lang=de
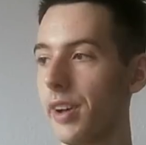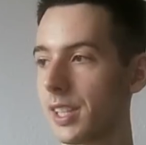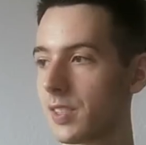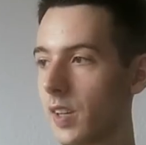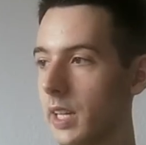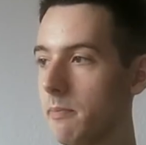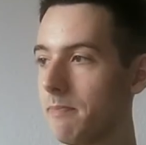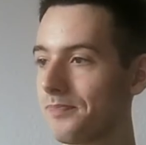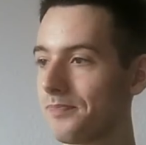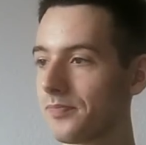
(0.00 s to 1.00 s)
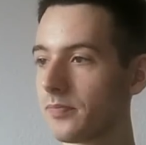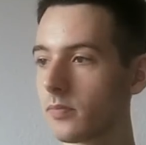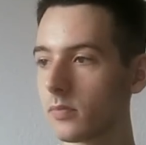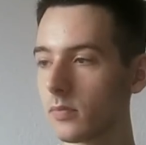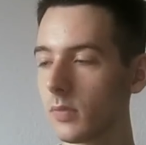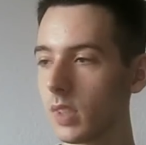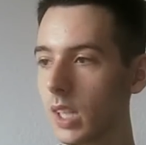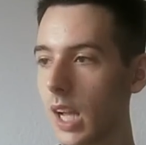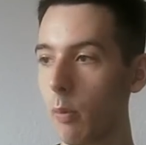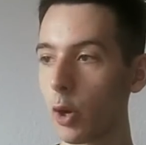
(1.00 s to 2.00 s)
A2,
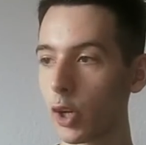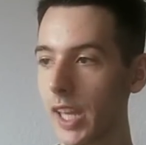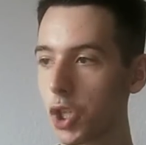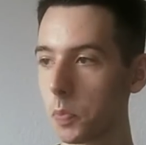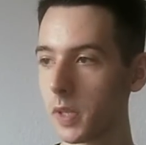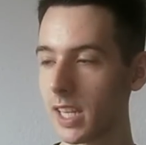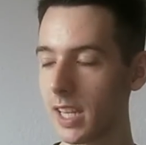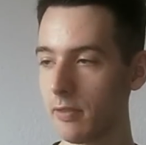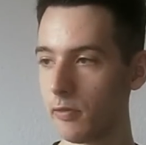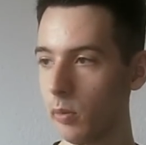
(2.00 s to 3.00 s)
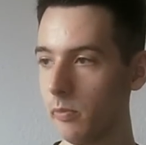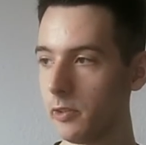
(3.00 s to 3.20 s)
aber auch jetzt Springer E5